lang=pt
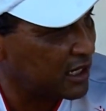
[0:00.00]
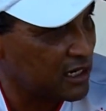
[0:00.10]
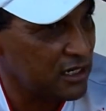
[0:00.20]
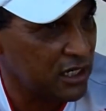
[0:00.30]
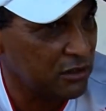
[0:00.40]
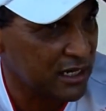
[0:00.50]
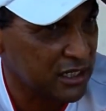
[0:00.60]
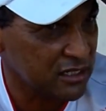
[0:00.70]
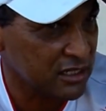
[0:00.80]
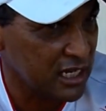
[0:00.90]
Né? E, e eu
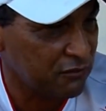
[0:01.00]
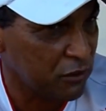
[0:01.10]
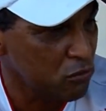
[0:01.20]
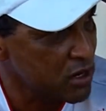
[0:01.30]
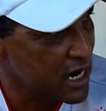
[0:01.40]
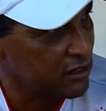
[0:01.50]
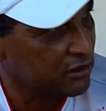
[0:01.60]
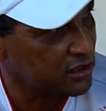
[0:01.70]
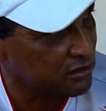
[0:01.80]
acho que isso aí foi um ganho que nós